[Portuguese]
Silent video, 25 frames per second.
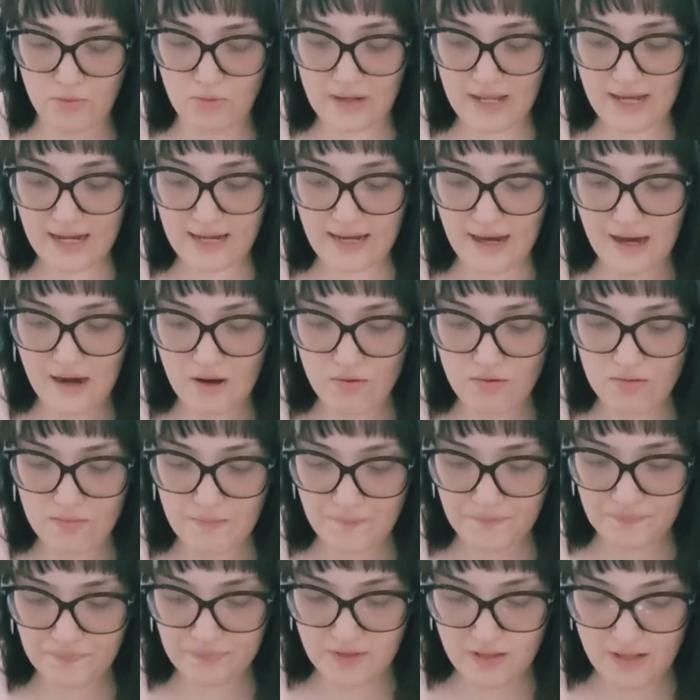o legal
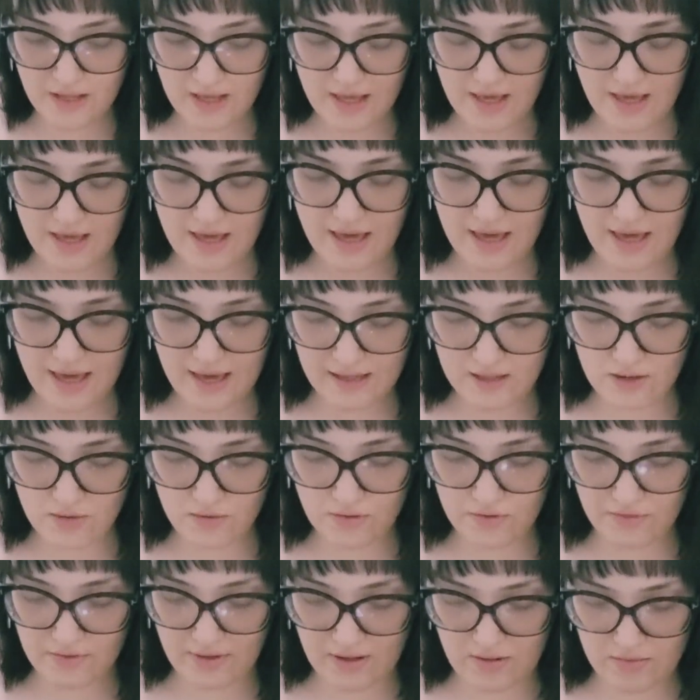é que é o que,
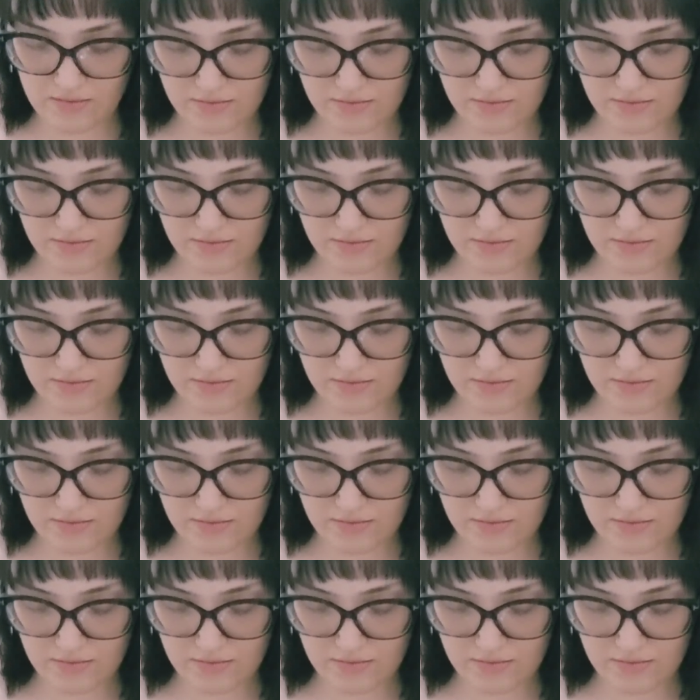eu, é